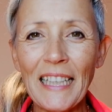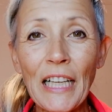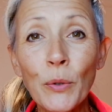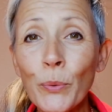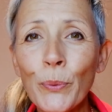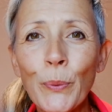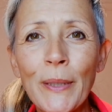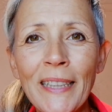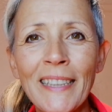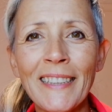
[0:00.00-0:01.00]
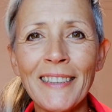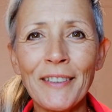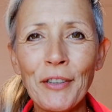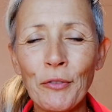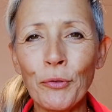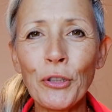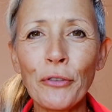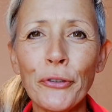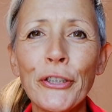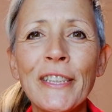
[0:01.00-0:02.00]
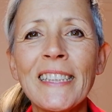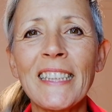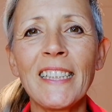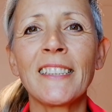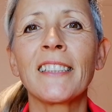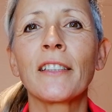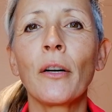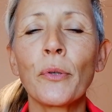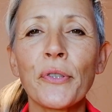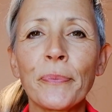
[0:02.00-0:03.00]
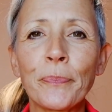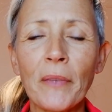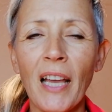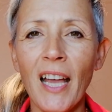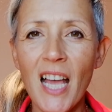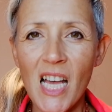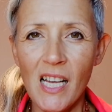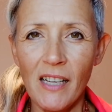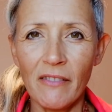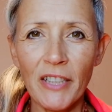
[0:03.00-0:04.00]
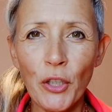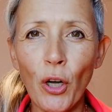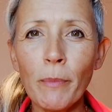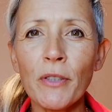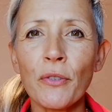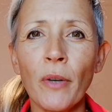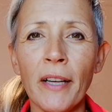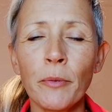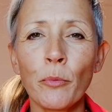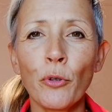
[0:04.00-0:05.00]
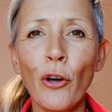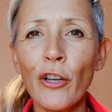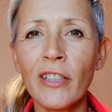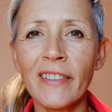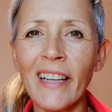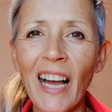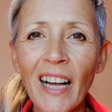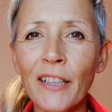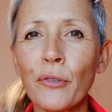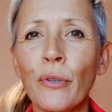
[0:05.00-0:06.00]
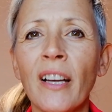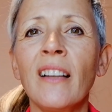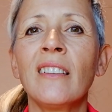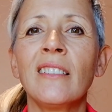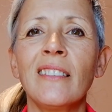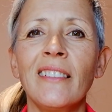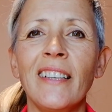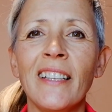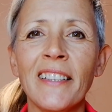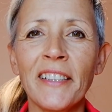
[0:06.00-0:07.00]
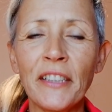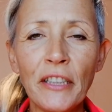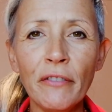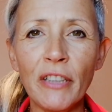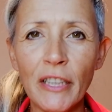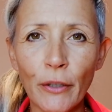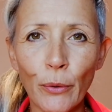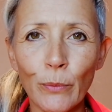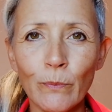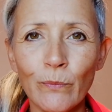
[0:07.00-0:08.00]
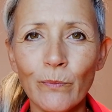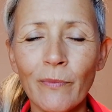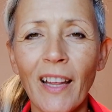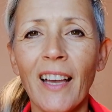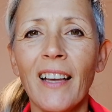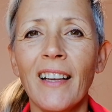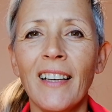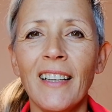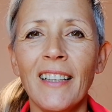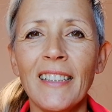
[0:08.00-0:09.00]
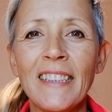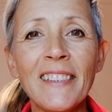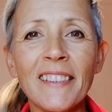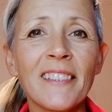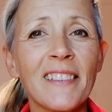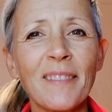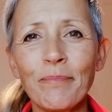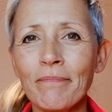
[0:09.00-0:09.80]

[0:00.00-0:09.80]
Hallo, ihr wundervollen Seelen da draußen. Willkommen zu einem neuen aktuellen Energievideo. Dies ist